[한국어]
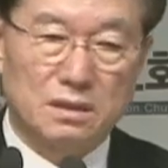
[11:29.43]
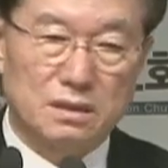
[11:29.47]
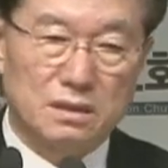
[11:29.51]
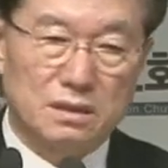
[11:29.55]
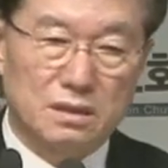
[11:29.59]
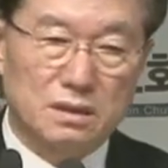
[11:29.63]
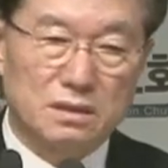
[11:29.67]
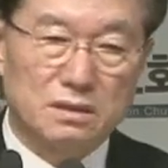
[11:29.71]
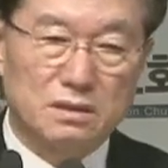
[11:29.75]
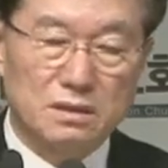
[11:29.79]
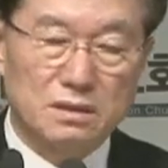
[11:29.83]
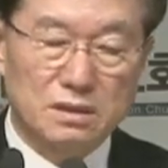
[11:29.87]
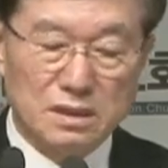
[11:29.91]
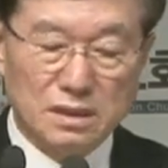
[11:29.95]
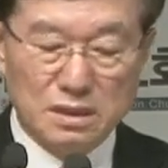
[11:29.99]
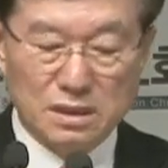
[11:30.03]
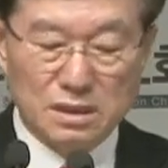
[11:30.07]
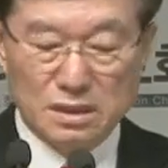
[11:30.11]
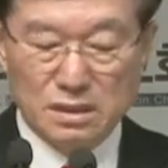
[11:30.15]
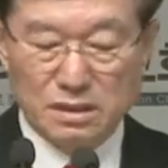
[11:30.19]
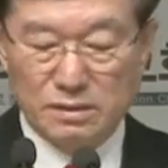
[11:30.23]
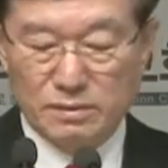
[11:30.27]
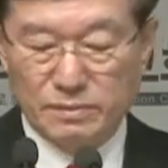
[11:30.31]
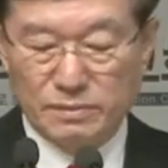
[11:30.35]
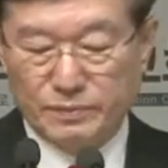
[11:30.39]
그래서
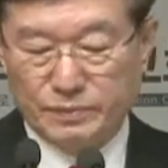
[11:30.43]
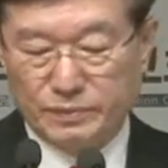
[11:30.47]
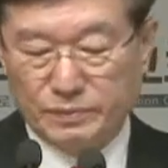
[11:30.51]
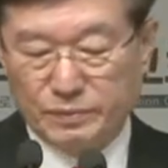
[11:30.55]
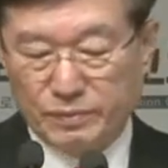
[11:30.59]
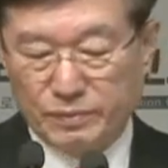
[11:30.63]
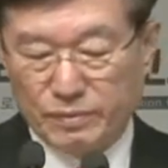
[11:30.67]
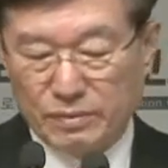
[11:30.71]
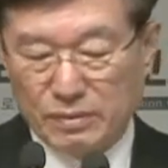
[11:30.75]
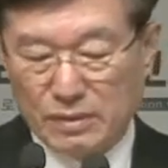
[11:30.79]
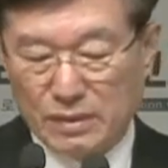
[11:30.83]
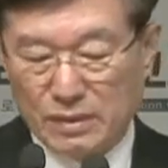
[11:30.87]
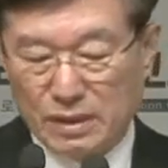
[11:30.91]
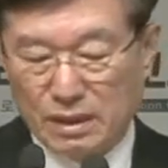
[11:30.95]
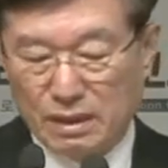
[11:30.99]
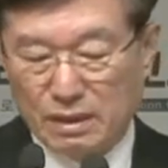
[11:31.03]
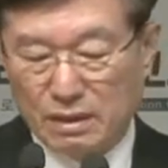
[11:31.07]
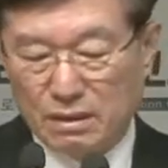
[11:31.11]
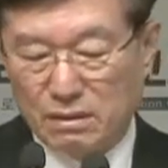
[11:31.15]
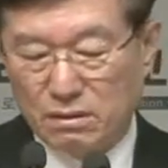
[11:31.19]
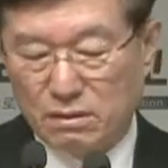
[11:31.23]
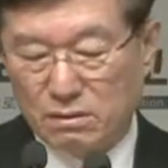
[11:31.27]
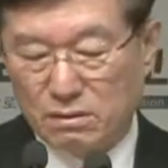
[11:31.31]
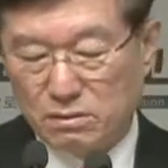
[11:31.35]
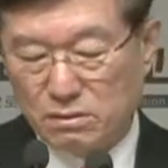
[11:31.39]
이제
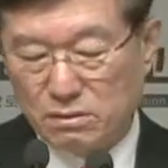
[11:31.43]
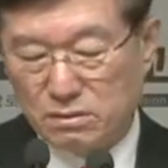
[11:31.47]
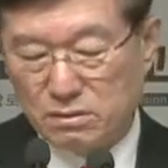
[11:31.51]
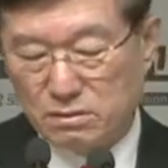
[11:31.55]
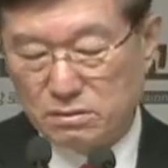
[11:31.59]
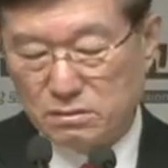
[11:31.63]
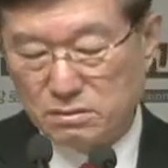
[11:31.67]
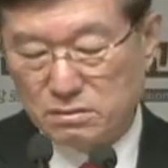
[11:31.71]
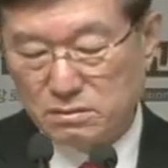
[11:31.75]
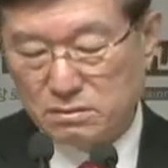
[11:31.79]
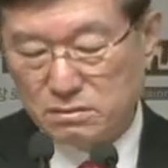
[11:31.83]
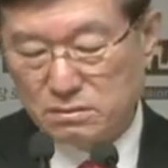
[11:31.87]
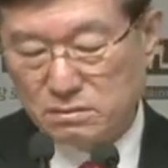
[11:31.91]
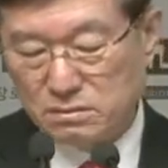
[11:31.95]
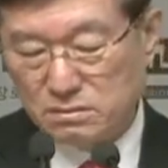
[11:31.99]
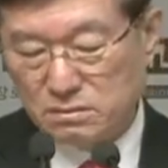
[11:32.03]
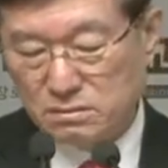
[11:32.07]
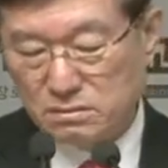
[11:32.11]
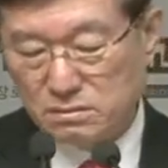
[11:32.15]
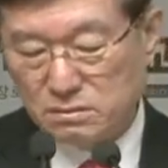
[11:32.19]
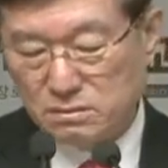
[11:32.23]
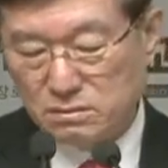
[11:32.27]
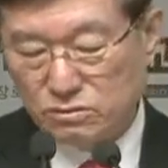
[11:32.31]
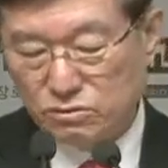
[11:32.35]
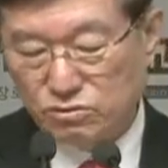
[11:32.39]
어,
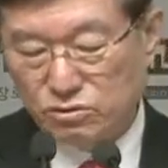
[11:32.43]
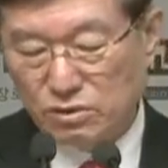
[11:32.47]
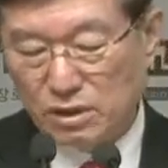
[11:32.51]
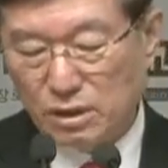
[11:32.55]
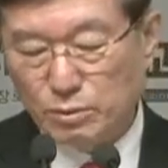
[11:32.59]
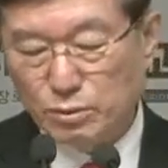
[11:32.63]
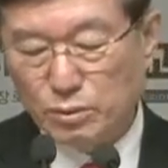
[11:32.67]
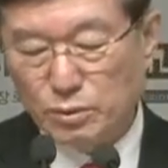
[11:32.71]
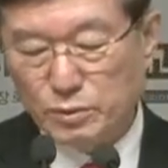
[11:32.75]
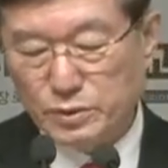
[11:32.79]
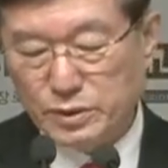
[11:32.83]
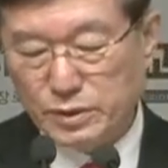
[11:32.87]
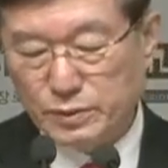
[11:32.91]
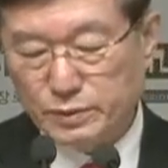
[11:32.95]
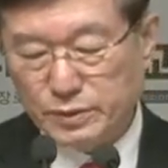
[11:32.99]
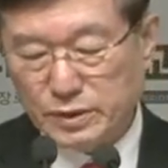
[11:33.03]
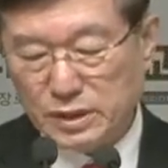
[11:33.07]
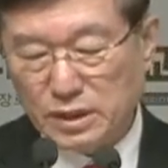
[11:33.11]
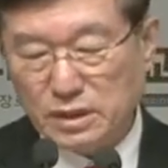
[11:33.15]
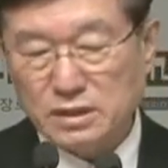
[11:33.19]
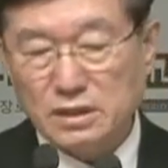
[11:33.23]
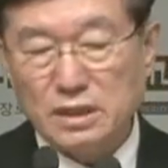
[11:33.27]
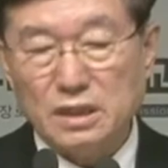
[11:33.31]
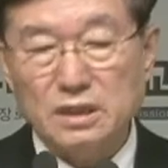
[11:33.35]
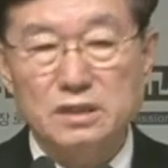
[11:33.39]
누가복음
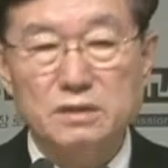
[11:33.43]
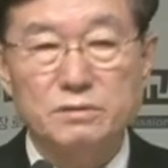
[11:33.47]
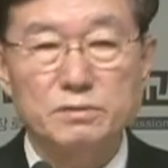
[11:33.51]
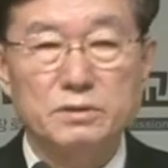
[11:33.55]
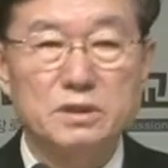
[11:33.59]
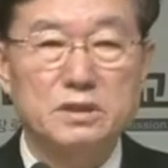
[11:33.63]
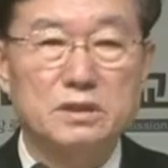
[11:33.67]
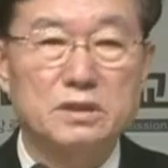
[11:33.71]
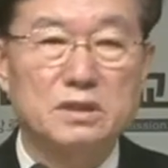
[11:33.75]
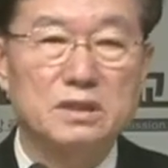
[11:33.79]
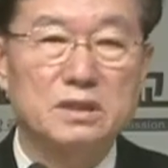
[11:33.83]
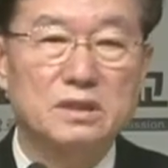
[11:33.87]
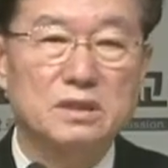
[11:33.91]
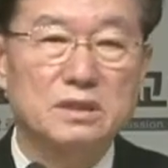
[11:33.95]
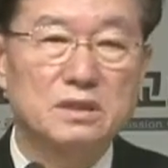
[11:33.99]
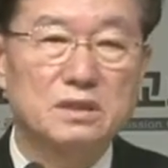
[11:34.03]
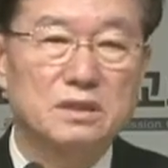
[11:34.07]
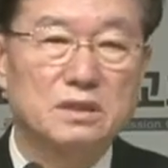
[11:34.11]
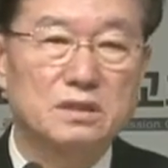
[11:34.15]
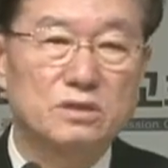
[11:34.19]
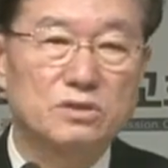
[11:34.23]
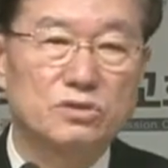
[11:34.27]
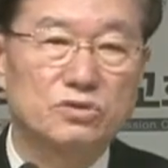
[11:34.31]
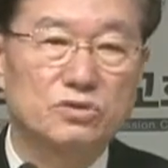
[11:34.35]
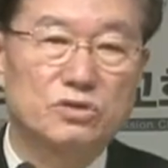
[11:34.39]
10장
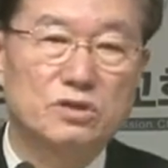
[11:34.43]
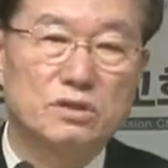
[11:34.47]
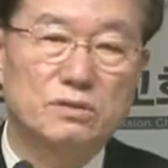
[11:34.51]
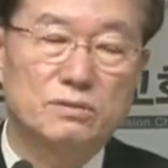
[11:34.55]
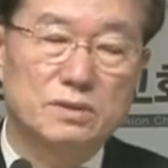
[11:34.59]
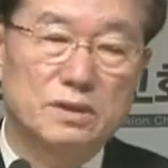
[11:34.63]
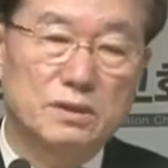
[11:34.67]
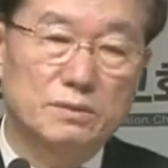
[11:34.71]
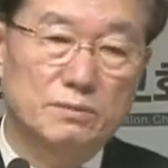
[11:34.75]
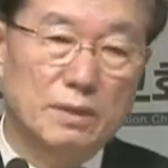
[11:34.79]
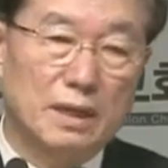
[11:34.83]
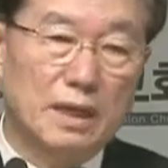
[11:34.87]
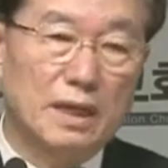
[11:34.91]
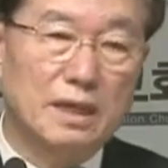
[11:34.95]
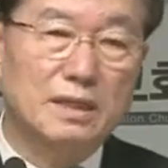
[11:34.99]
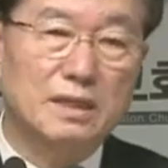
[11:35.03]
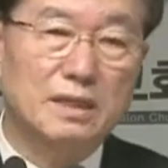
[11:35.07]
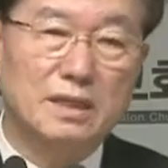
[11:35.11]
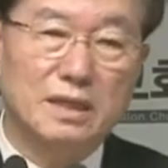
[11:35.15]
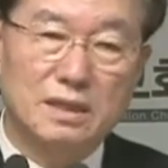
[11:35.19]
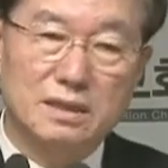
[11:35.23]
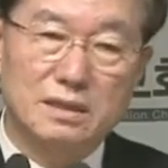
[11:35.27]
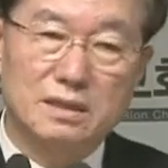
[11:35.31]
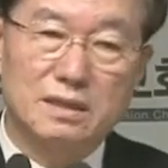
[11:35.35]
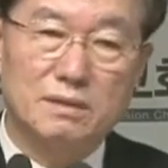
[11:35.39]
42절에는 주님이
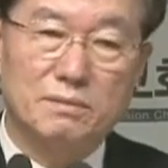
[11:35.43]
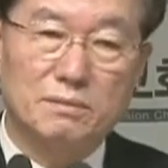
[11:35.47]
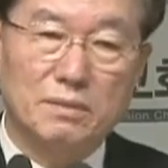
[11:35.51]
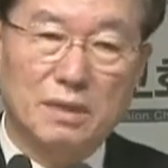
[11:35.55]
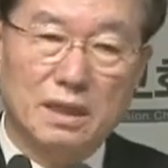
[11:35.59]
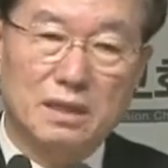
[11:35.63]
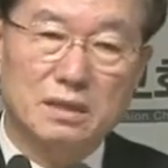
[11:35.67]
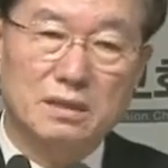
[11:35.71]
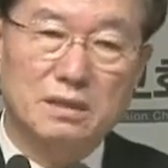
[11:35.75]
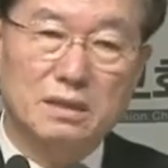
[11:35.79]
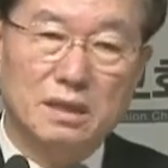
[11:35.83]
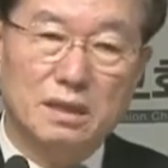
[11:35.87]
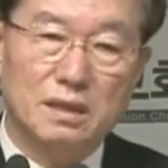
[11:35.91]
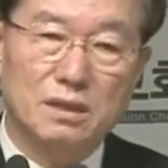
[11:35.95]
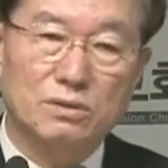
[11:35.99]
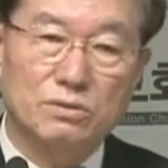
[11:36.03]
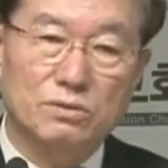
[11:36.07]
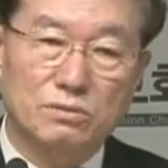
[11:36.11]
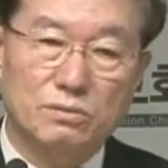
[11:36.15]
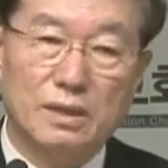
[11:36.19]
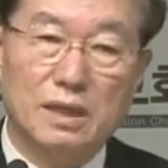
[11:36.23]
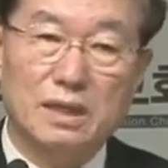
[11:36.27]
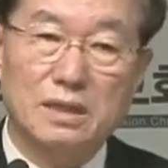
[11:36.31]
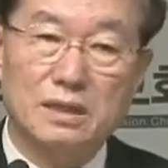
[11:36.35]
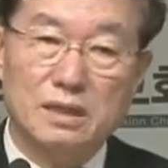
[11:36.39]
마리아한테
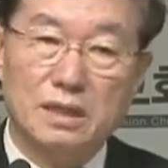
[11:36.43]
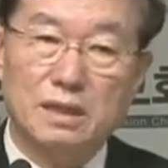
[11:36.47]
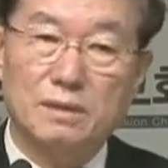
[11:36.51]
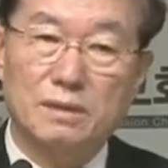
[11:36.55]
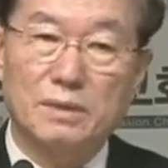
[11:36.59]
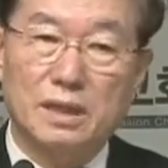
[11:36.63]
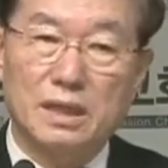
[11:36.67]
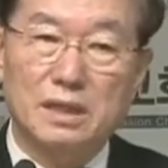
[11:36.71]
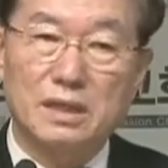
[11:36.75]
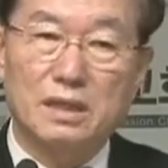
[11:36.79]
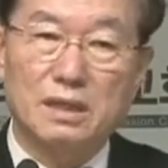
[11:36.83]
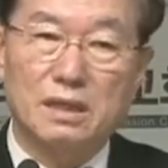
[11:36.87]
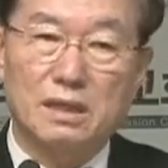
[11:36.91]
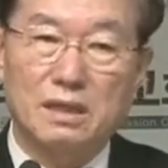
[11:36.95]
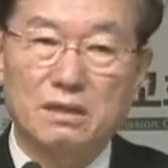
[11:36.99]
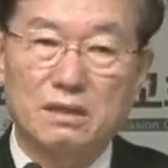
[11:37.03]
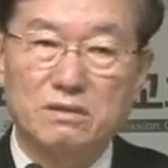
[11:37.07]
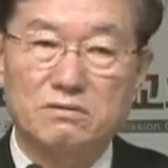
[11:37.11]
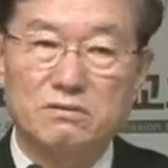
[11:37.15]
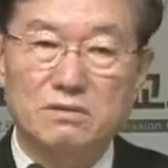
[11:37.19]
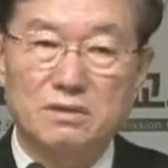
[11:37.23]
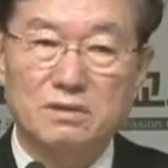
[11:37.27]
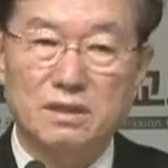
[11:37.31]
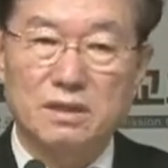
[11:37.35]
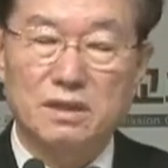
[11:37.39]
마르다하고 마르 마리아가
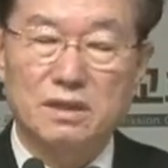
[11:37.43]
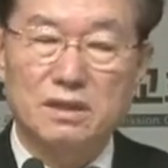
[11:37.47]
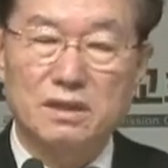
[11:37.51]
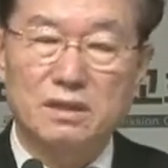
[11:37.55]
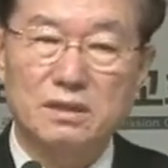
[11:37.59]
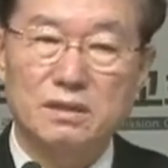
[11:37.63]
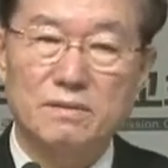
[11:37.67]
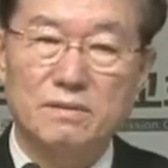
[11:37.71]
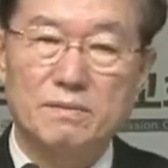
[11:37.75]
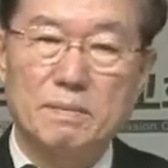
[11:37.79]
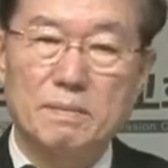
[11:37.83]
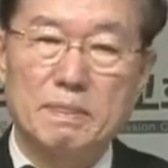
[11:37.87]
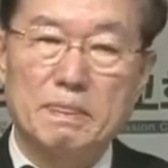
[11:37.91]
있었는데